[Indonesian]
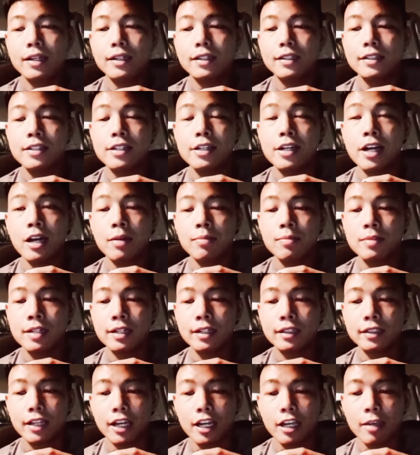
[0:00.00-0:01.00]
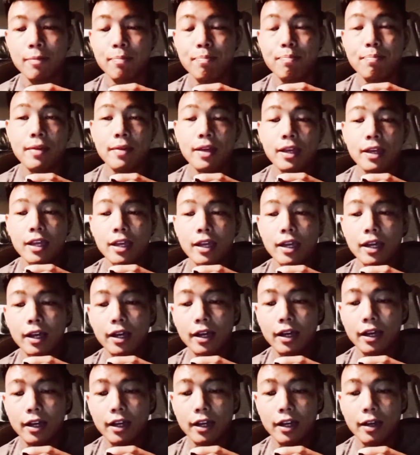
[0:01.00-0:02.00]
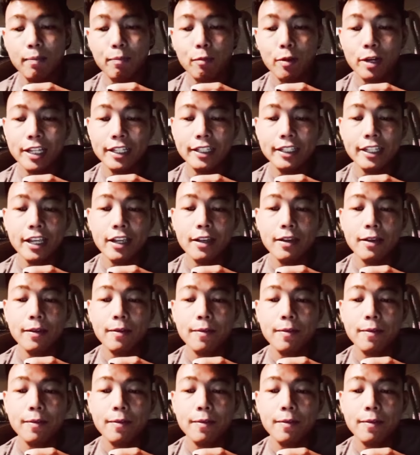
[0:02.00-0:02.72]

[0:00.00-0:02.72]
dengan menyertai uh, politik